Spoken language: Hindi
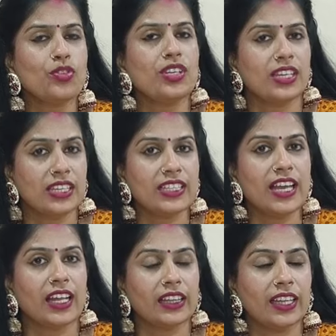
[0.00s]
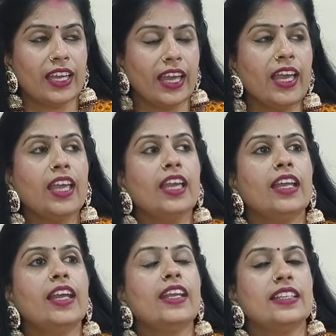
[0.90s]
मुझे नहीं जानते हैं
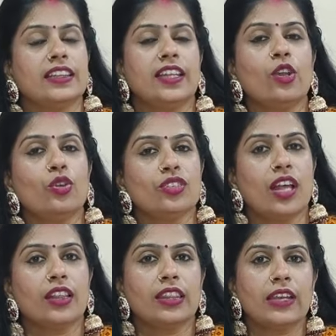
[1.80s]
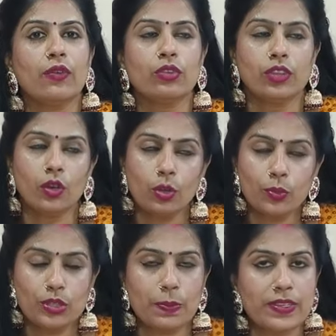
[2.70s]
लेकिन जितने लोग जानते हैं उतने लोग
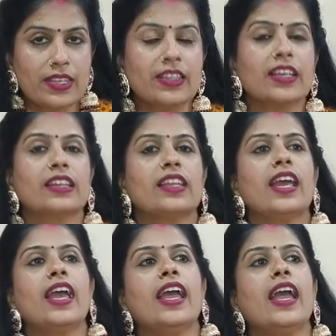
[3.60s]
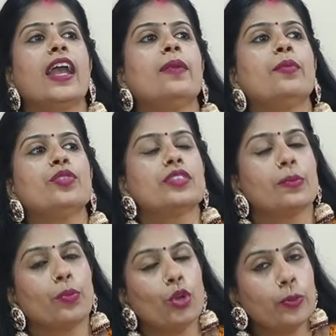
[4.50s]
मुझे पसंद करते हैं एंड मुझे
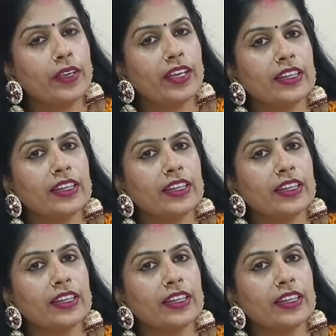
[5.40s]
सपोर्ट भी